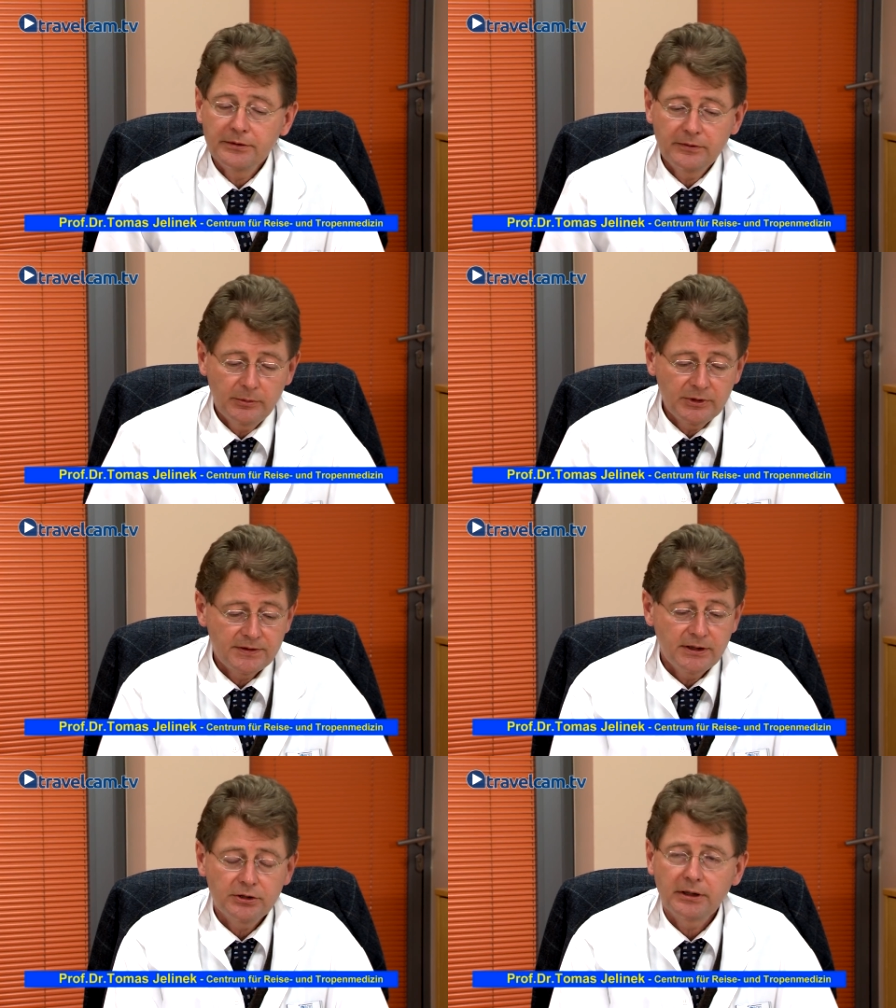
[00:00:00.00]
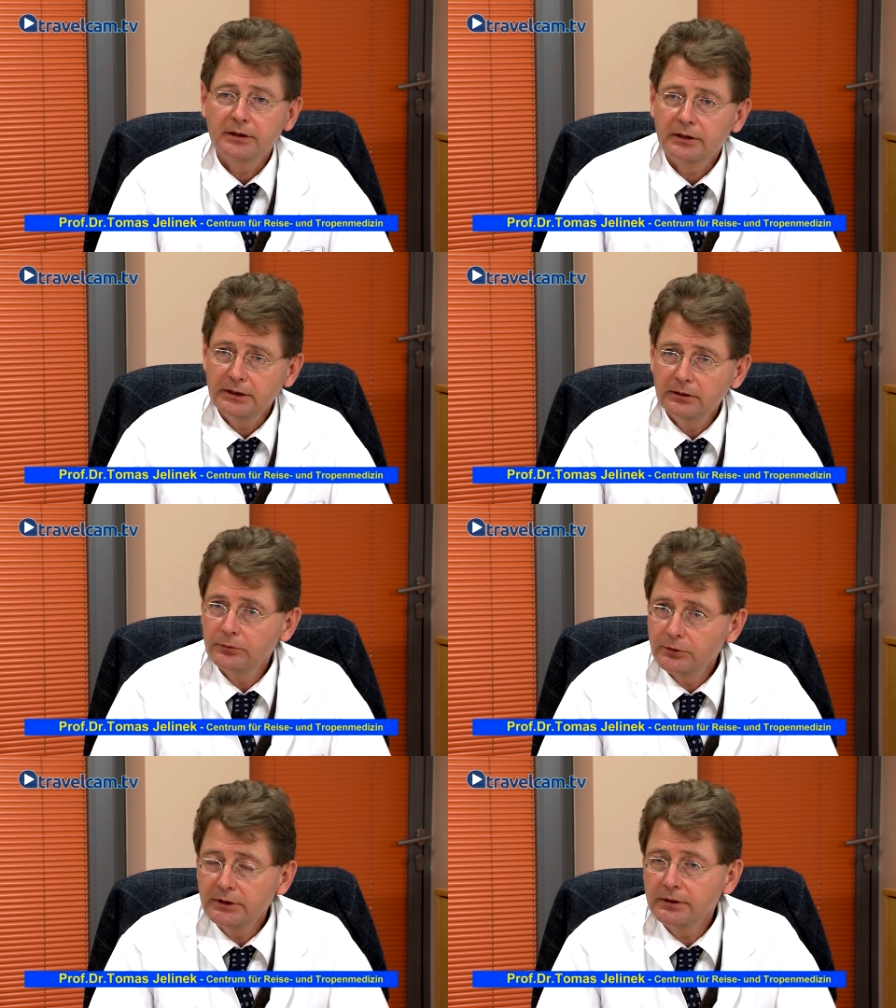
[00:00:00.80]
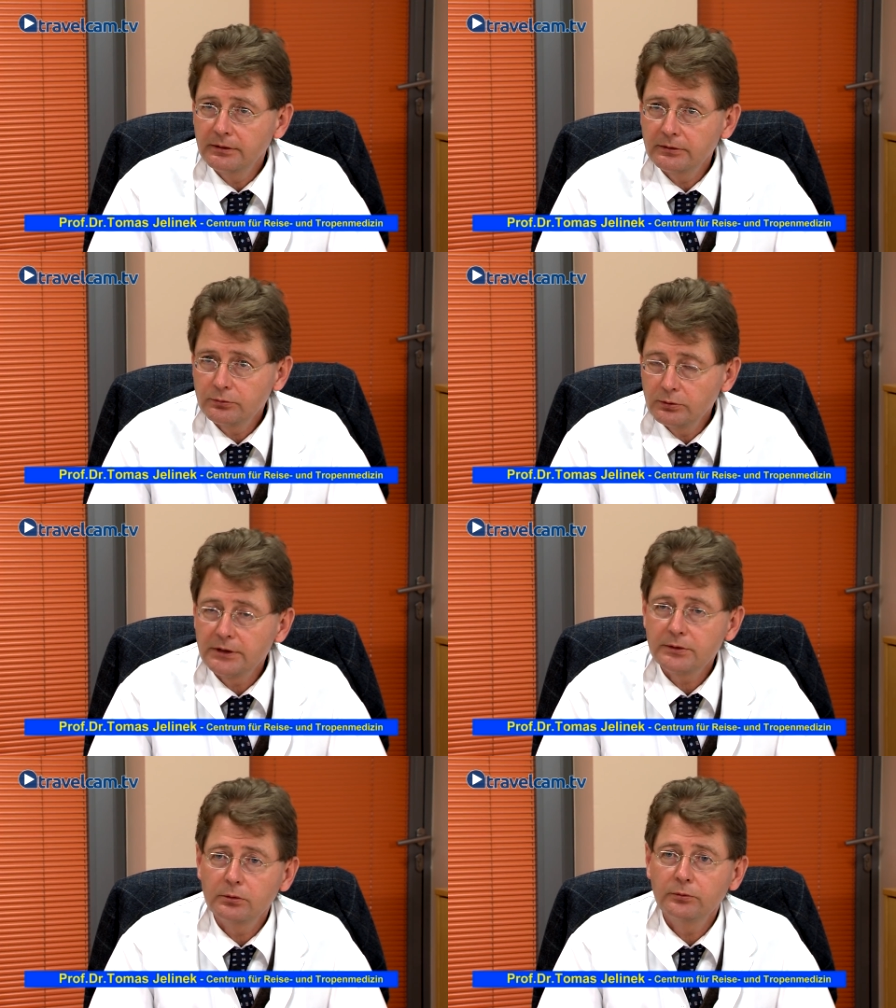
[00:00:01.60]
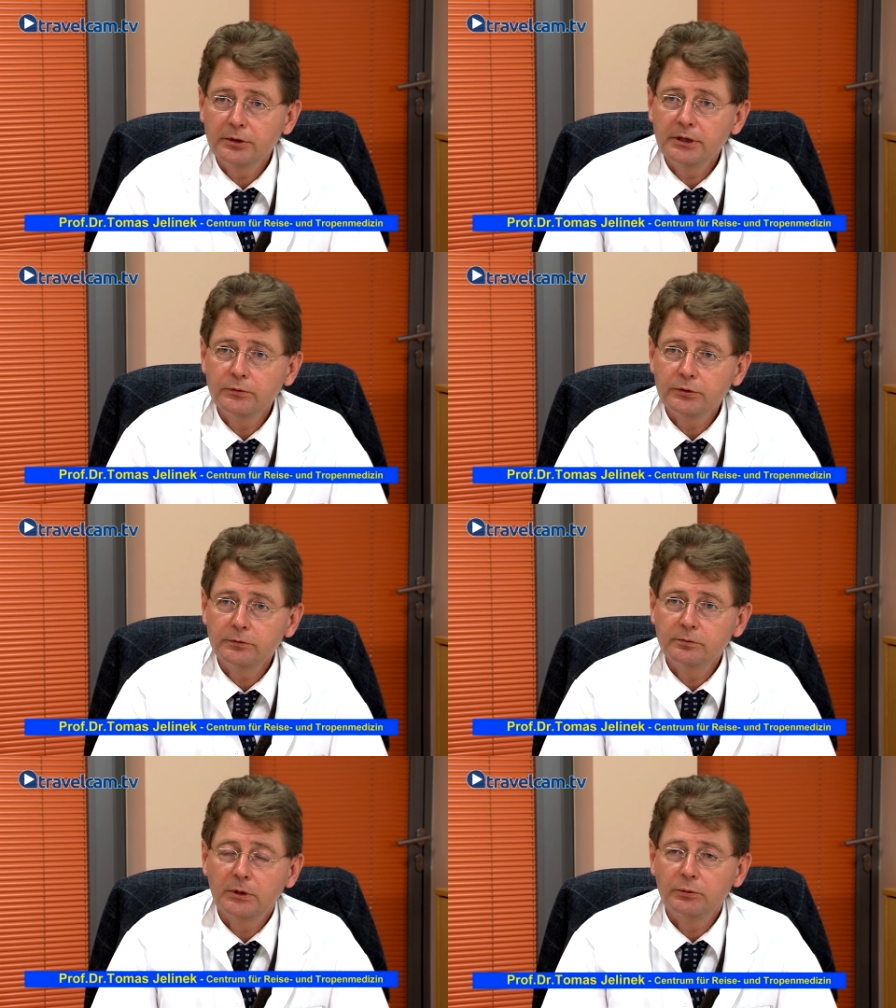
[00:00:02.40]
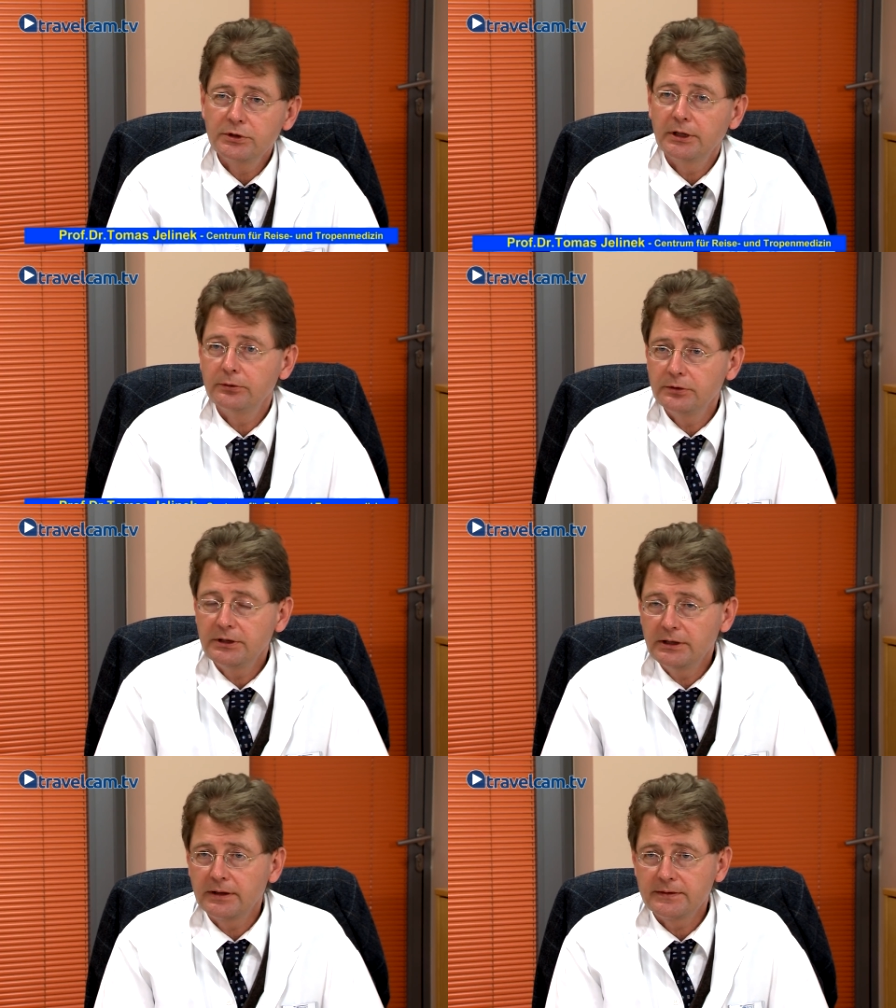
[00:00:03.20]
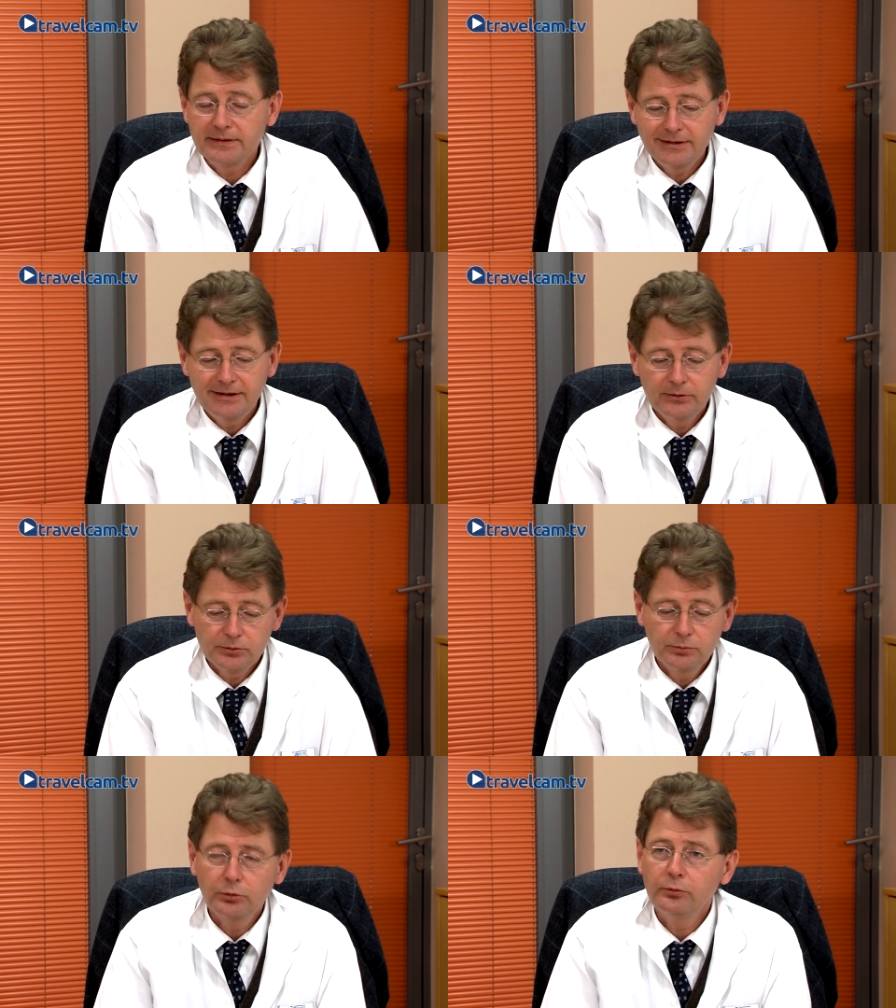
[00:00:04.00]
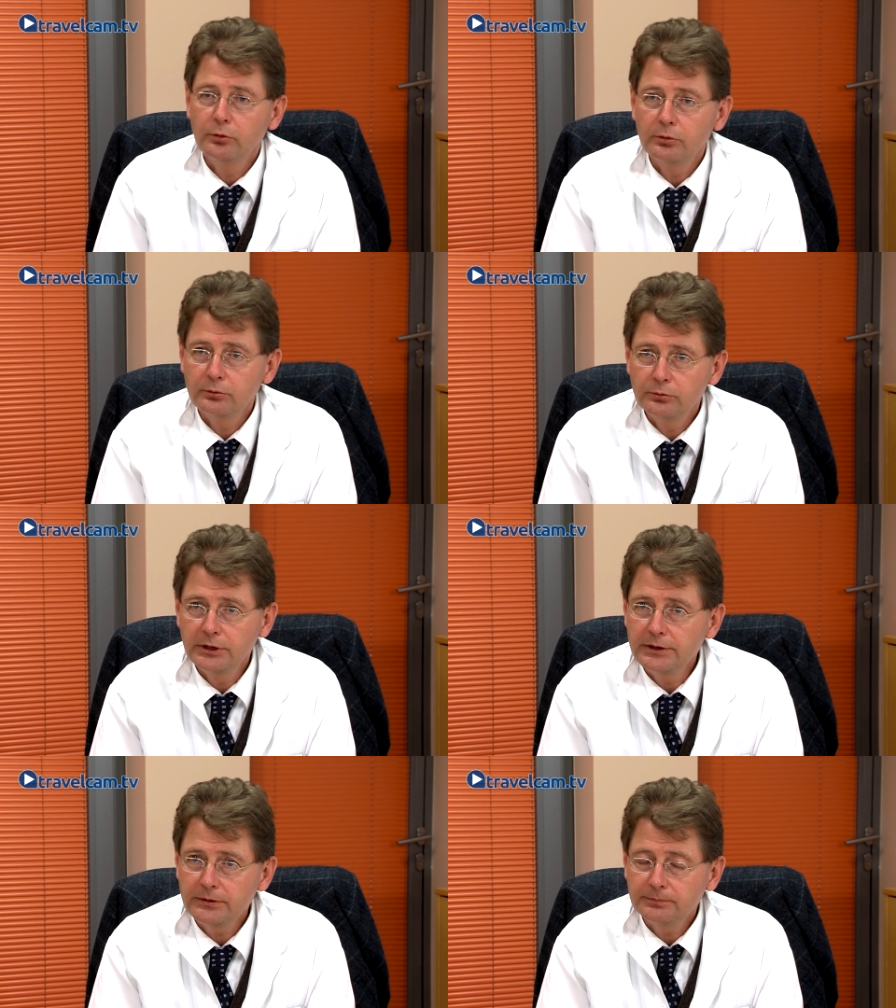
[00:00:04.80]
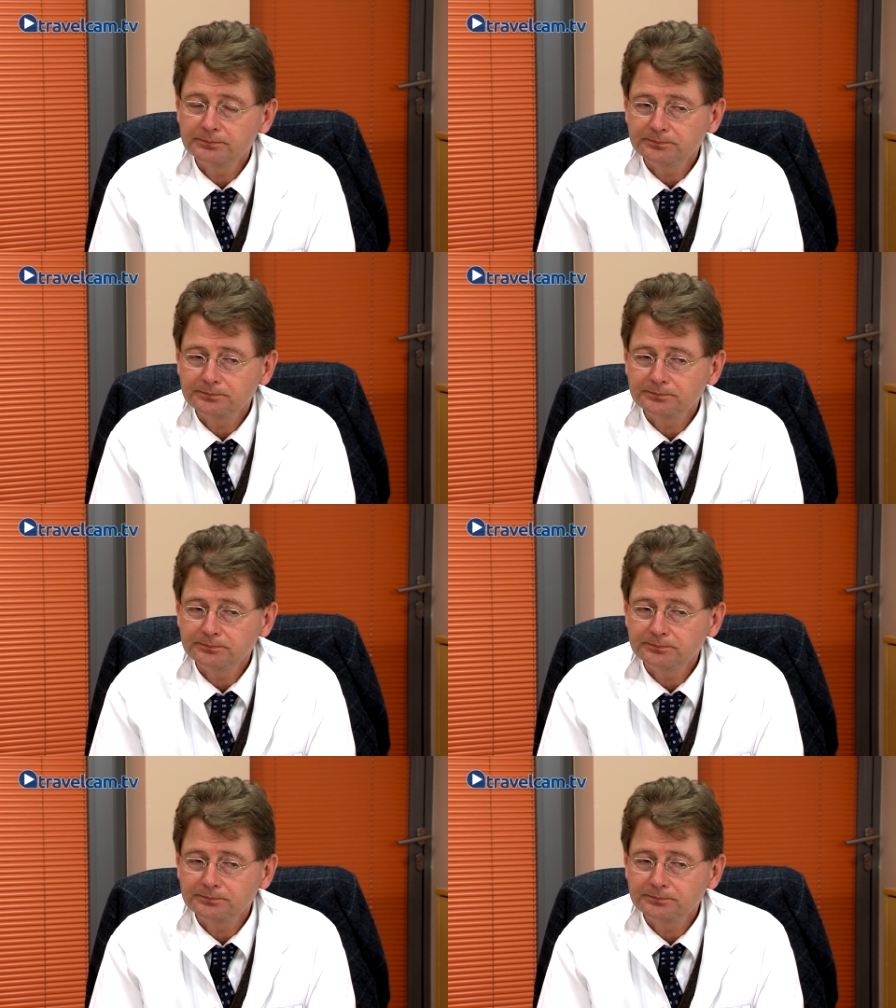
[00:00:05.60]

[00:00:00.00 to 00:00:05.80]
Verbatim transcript: Also wir haben ja sehr strenge Regeln für die Zulassung von Impfstoffen. Man muss halt durch die ganzen klinischen Prüfungen durch